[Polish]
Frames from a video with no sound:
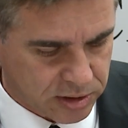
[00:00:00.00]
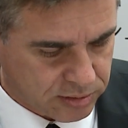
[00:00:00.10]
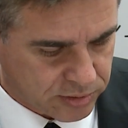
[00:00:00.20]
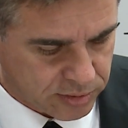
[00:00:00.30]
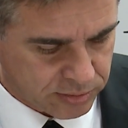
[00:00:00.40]

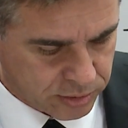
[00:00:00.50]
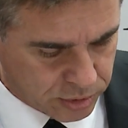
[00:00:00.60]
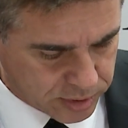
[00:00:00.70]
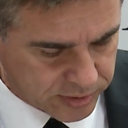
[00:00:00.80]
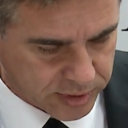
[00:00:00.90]
Zarząd
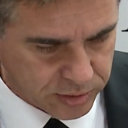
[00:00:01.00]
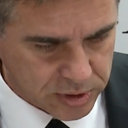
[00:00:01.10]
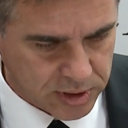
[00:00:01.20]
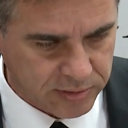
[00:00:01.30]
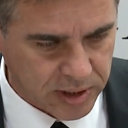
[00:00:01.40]
Dróg
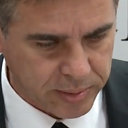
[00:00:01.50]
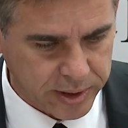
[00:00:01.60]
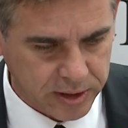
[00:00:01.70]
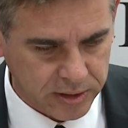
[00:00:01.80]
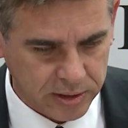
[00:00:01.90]
Wojewódzkich w
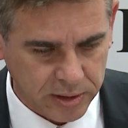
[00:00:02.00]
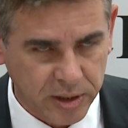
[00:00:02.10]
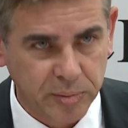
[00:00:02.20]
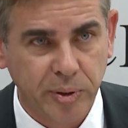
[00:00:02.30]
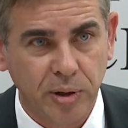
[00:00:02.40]
ramach
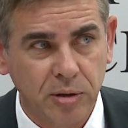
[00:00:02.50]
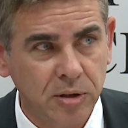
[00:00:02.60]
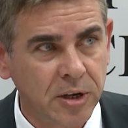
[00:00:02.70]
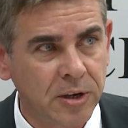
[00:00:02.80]
e, RPO.